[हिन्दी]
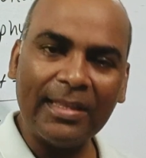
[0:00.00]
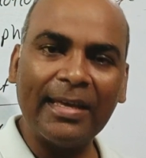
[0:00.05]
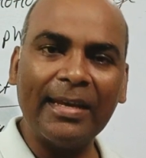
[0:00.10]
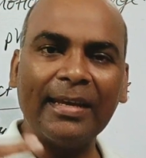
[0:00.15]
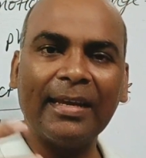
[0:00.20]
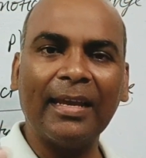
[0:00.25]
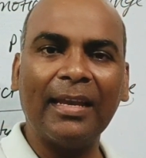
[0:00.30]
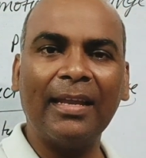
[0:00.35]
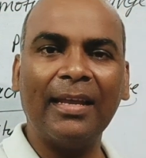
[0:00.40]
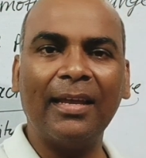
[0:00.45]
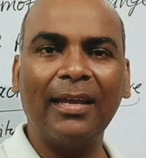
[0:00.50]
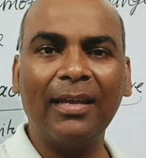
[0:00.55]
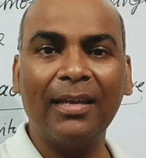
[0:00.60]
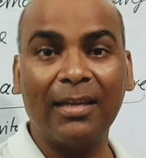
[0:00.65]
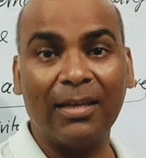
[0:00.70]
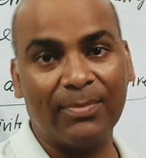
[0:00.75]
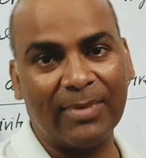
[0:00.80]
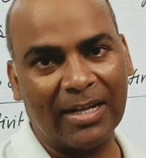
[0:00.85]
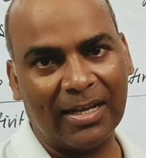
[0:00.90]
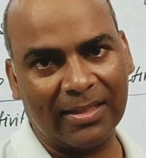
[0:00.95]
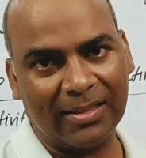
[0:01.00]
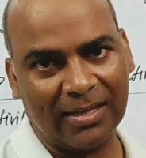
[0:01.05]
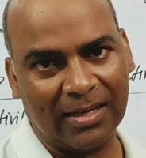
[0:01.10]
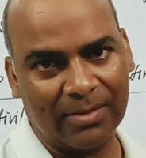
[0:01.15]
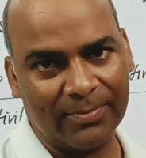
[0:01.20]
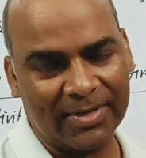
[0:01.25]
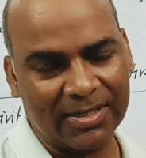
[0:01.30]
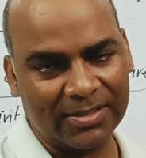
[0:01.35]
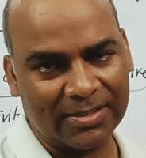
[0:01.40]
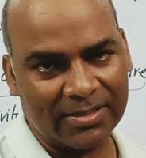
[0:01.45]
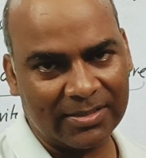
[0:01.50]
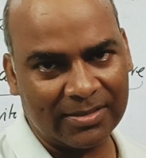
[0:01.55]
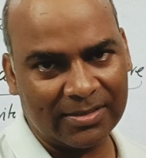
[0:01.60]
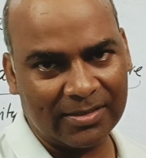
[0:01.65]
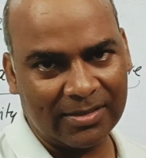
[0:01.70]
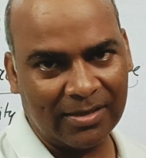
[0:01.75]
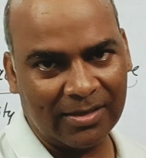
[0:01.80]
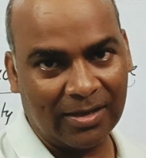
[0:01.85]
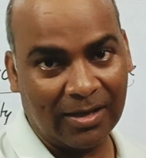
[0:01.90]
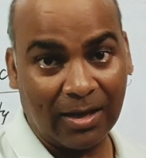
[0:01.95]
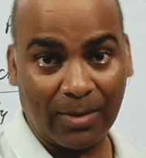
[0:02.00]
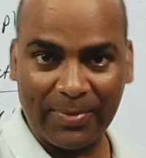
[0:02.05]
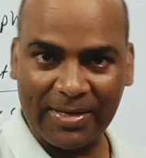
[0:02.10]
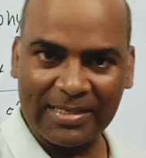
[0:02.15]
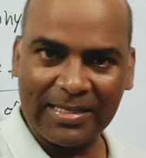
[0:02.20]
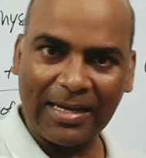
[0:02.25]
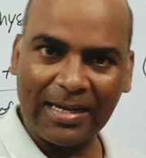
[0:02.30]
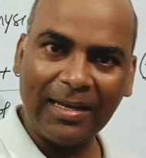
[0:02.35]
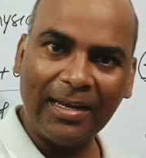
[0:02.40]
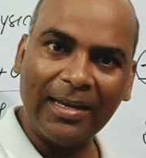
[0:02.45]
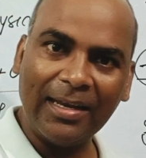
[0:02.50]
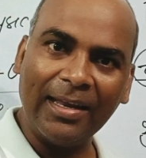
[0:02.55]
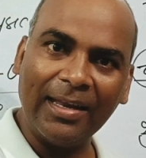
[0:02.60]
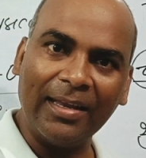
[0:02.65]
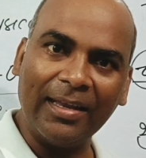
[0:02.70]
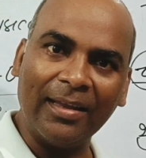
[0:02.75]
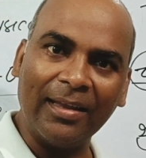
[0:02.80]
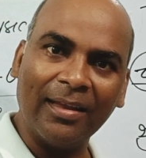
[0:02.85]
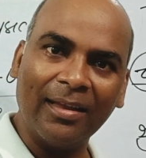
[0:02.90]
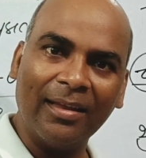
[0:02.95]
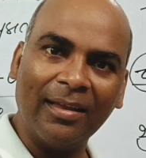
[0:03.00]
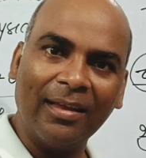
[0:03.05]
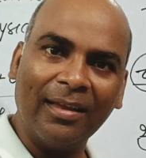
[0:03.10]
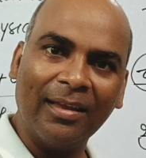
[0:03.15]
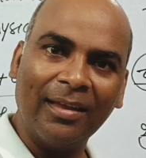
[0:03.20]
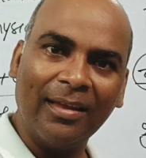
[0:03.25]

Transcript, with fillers: थोड़ी देर के लिए ही बढ़ाते हैं बस हमेशा के लिए नहीं